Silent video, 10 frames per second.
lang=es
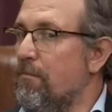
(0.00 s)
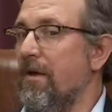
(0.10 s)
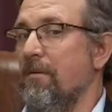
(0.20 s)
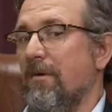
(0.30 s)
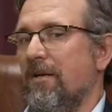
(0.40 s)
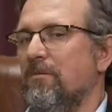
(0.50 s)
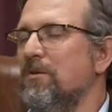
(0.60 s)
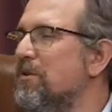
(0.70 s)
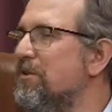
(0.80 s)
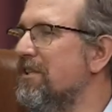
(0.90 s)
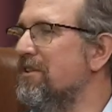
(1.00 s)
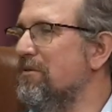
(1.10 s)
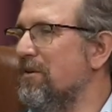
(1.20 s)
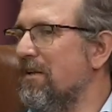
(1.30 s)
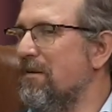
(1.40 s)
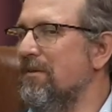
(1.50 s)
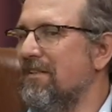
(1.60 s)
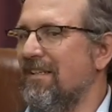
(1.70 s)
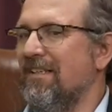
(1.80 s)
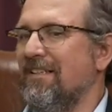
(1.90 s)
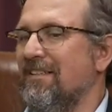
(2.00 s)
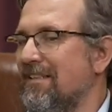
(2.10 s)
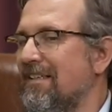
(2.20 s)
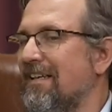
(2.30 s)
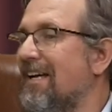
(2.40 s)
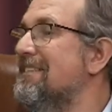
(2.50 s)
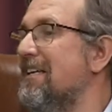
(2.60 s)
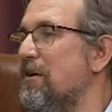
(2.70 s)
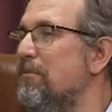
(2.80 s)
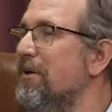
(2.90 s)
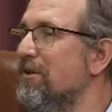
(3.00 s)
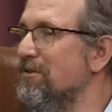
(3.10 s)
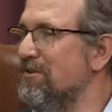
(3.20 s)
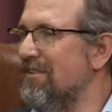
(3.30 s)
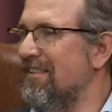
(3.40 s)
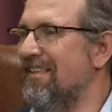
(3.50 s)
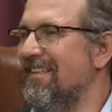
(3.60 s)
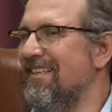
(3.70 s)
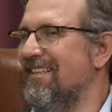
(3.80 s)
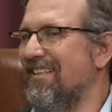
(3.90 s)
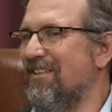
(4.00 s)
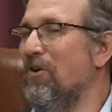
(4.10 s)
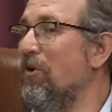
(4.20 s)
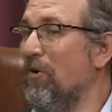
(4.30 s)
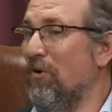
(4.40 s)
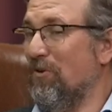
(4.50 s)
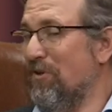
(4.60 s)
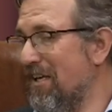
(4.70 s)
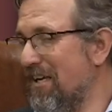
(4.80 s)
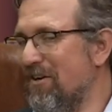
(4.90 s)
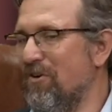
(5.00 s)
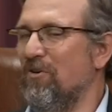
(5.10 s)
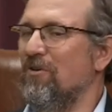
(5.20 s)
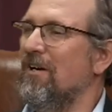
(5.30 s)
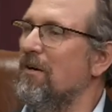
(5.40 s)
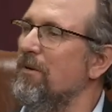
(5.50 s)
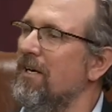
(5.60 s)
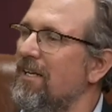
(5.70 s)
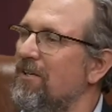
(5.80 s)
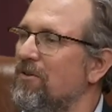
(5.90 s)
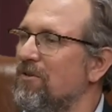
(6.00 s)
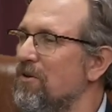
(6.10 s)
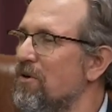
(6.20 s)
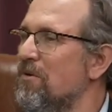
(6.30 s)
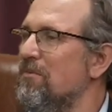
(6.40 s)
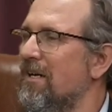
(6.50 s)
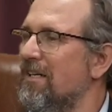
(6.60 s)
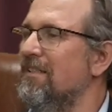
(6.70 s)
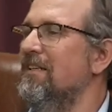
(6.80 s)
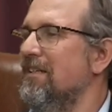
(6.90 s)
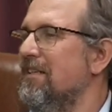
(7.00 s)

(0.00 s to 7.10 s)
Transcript: Bien, Mario, muy contento, verdaderamente en casa de amigos, en todo, contigo, con Carmelo, con Norman.